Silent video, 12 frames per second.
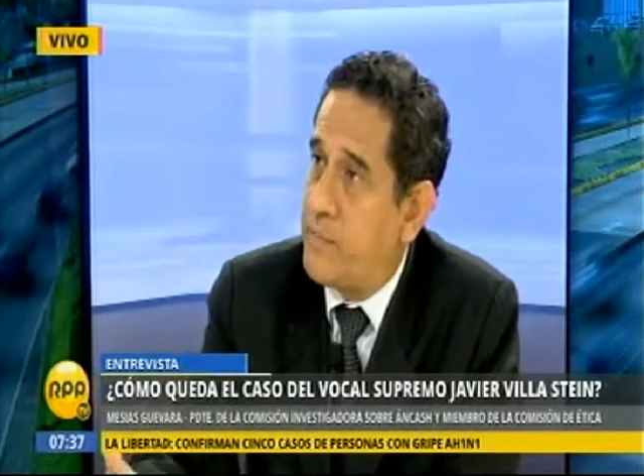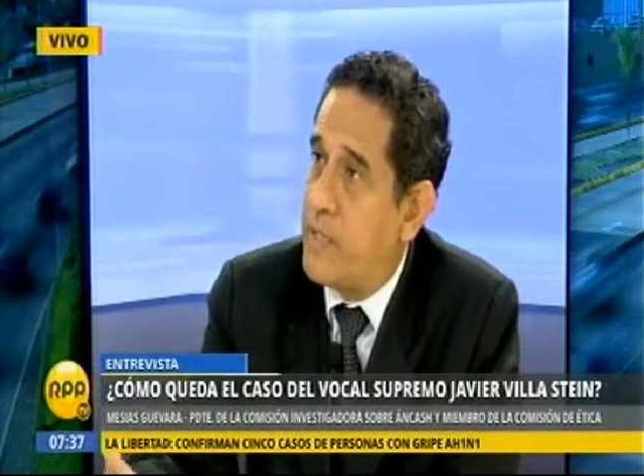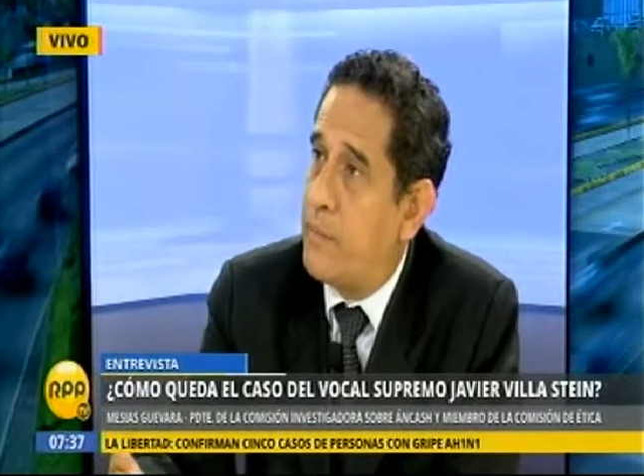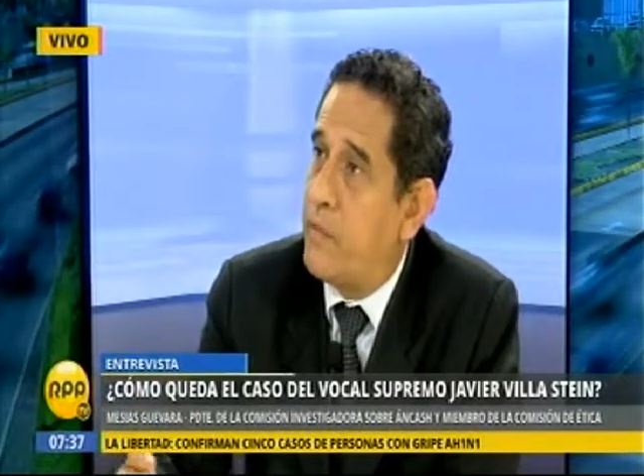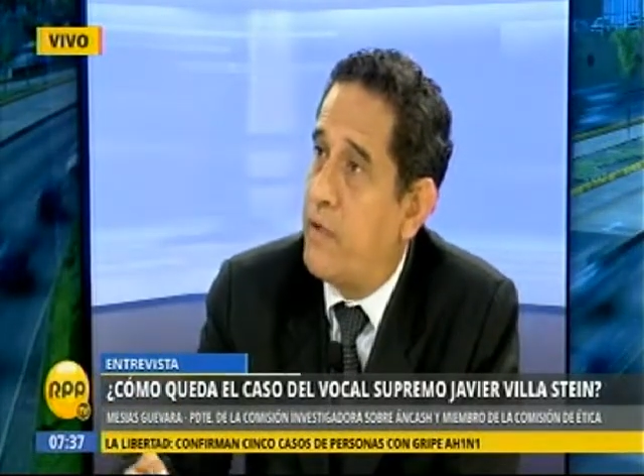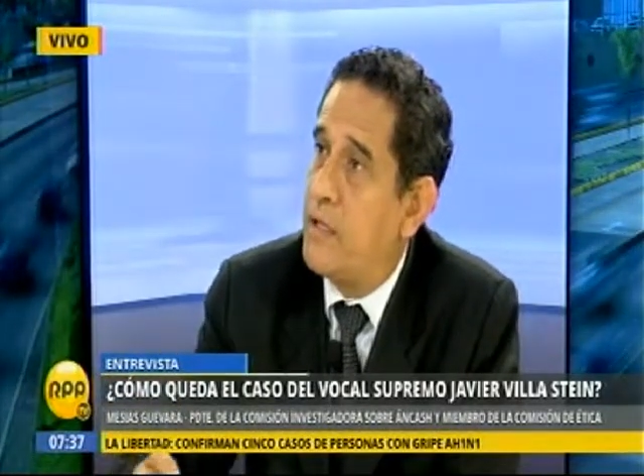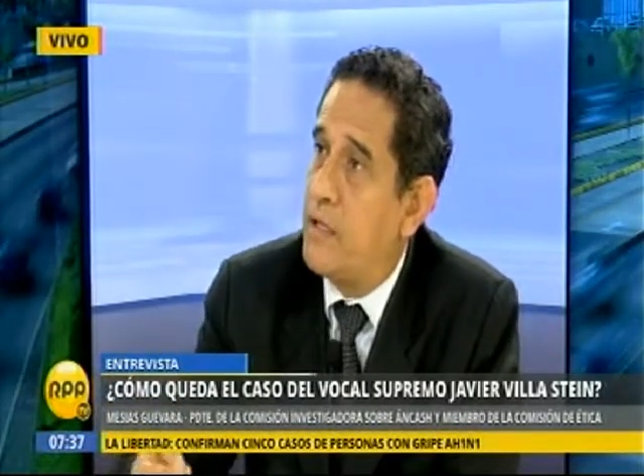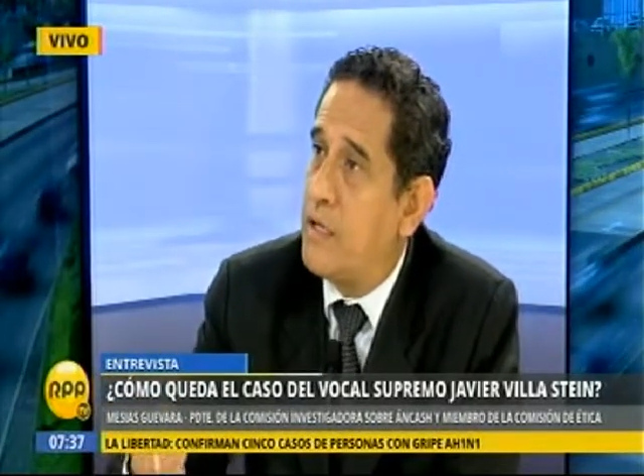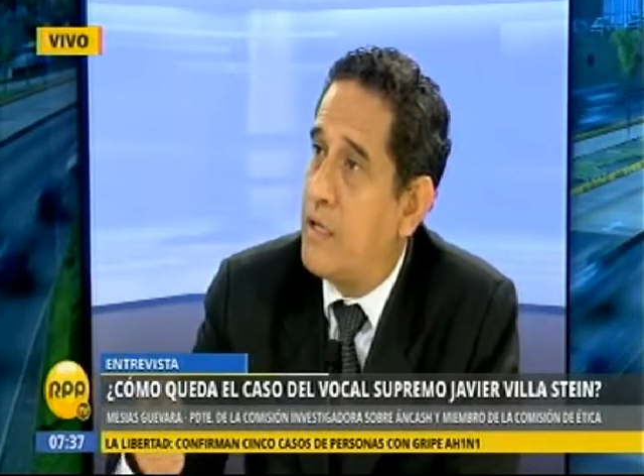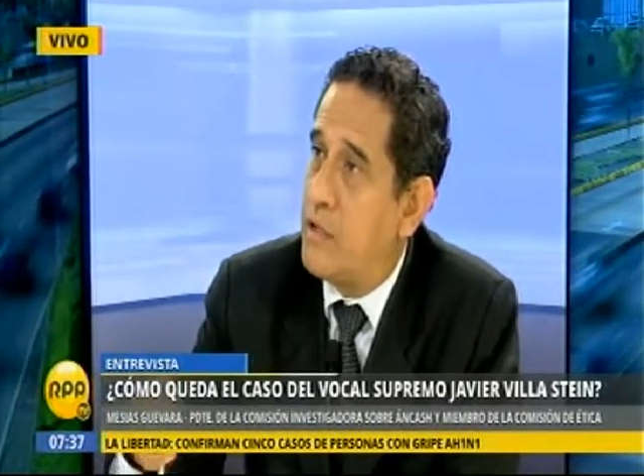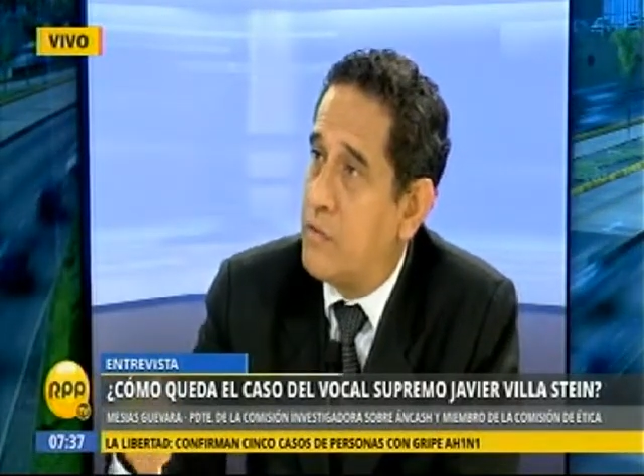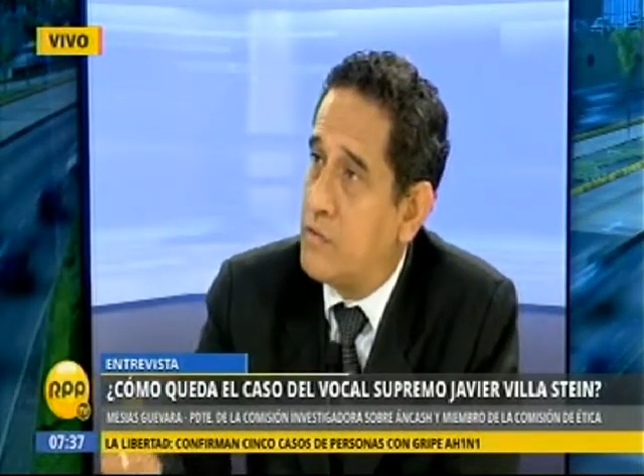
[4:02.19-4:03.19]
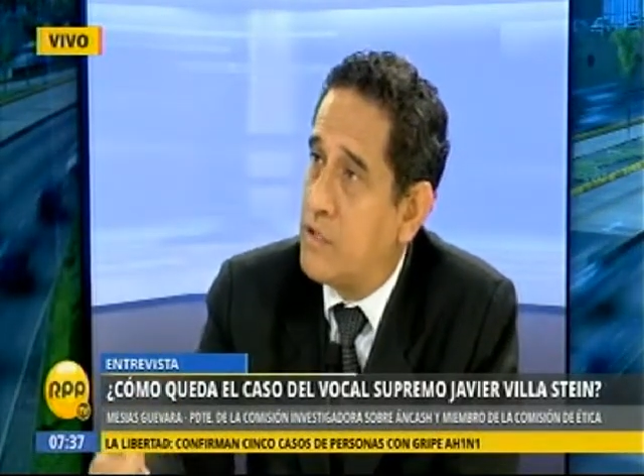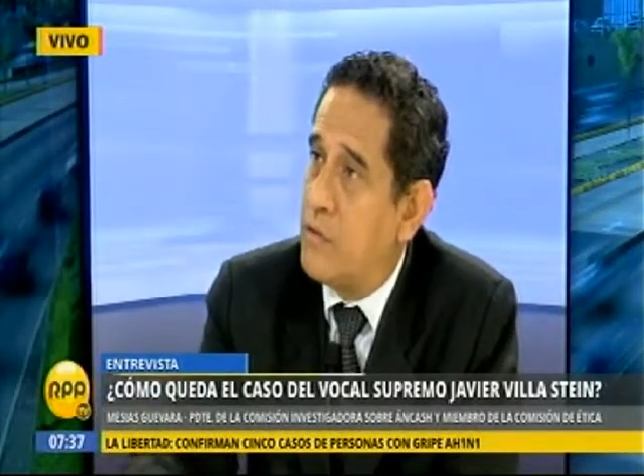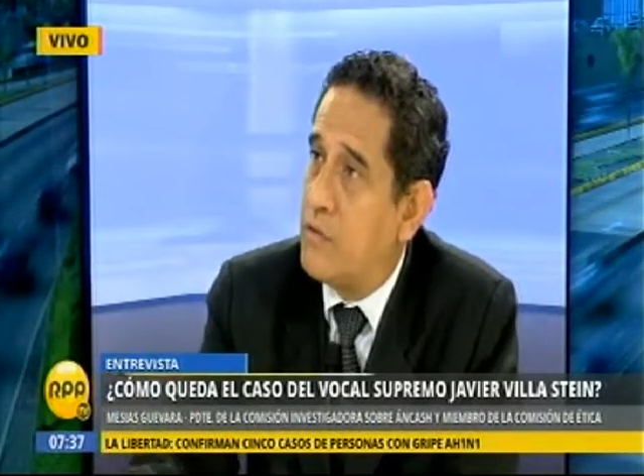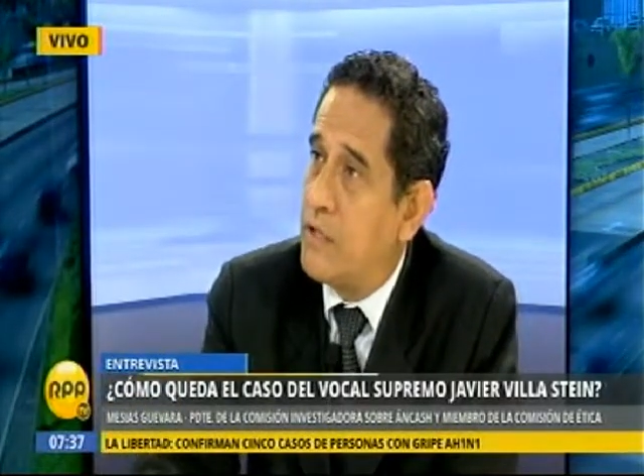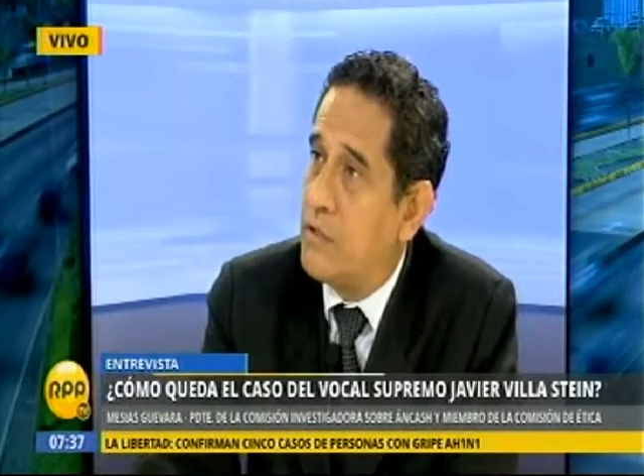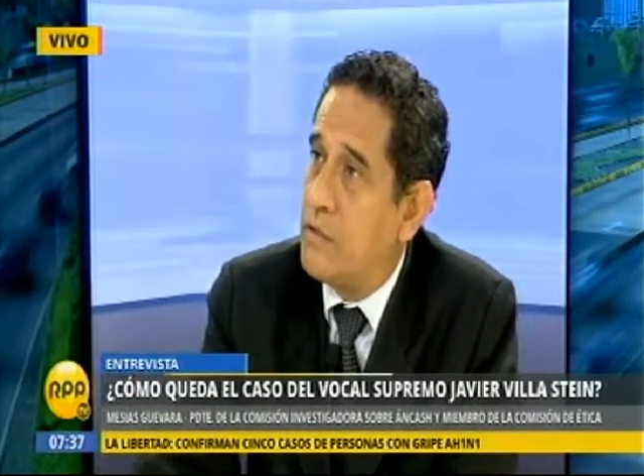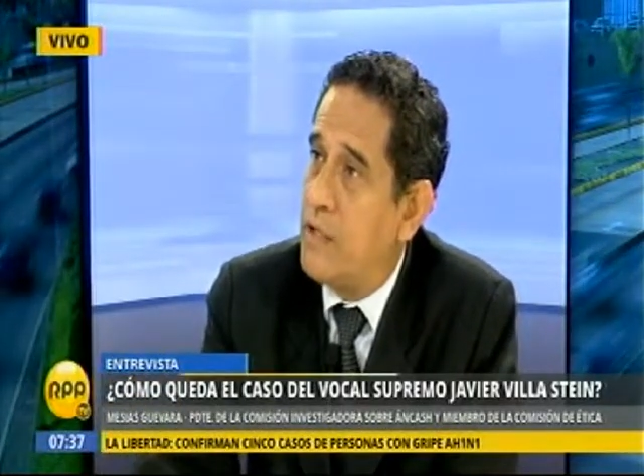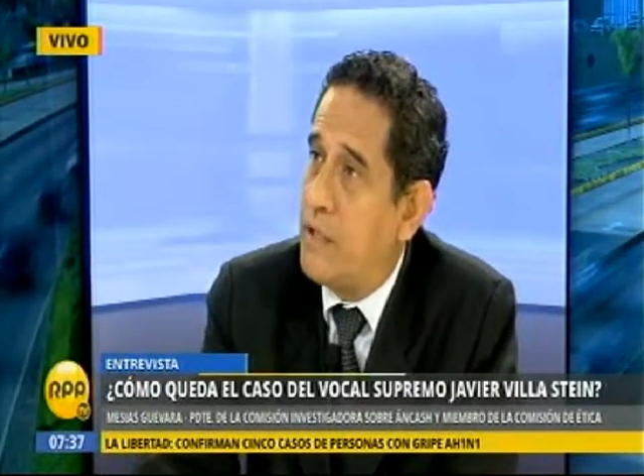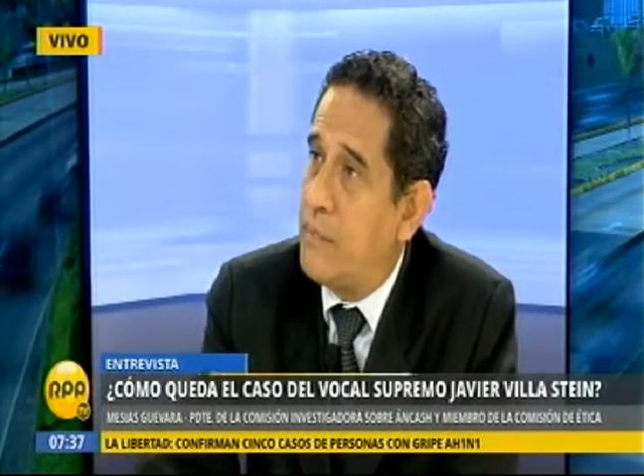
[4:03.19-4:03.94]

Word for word: para poder llegar al Consejo Nacional de